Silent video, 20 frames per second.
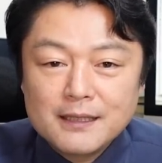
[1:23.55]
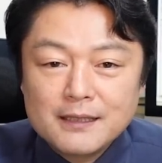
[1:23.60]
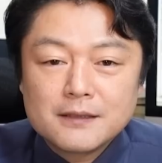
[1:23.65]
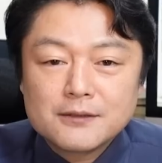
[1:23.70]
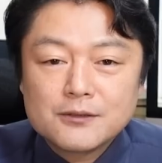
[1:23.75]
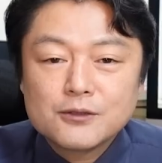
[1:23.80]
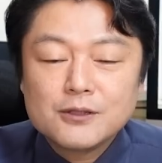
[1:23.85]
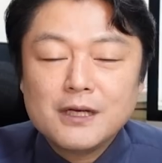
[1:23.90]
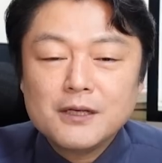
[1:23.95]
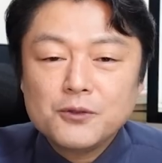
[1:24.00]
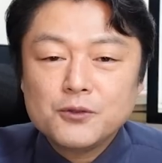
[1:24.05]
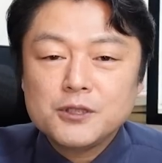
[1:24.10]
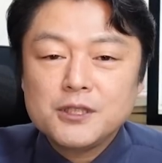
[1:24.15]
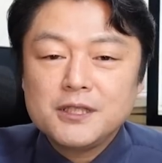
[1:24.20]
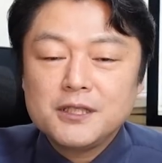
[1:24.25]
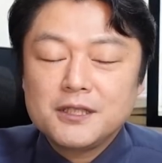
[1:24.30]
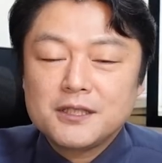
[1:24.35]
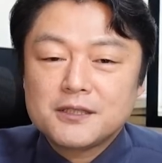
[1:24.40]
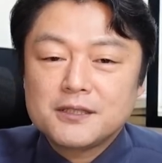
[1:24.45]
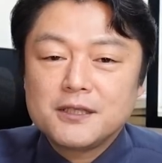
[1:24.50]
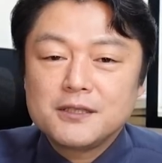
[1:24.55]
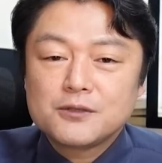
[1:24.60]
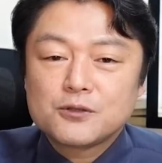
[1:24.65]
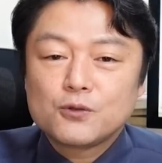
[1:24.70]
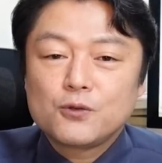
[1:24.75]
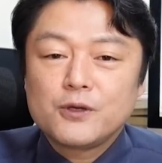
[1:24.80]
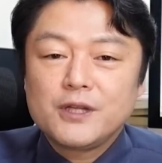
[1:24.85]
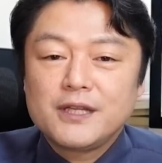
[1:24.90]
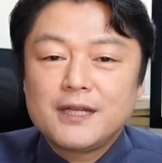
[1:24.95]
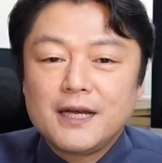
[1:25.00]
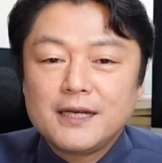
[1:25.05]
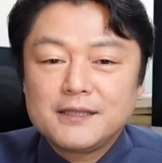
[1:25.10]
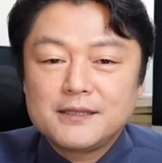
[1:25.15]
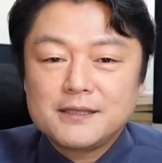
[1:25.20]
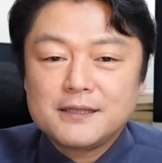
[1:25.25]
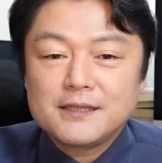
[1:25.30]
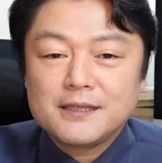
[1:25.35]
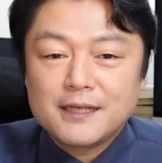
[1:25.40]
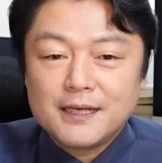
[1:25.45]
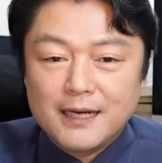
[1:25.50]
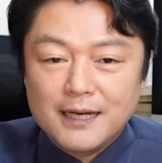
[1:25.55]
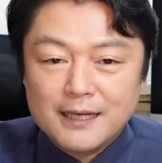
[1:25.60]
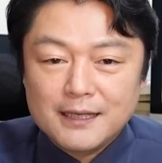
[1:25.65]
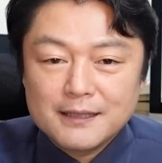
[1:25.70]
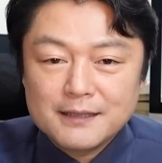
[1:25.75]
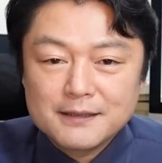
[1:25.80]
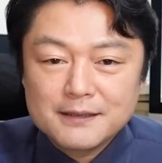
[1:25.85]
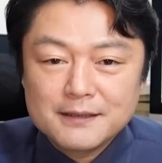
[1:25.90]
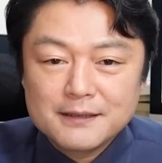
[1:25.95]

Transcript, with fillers: 菅義偉前総理大臣が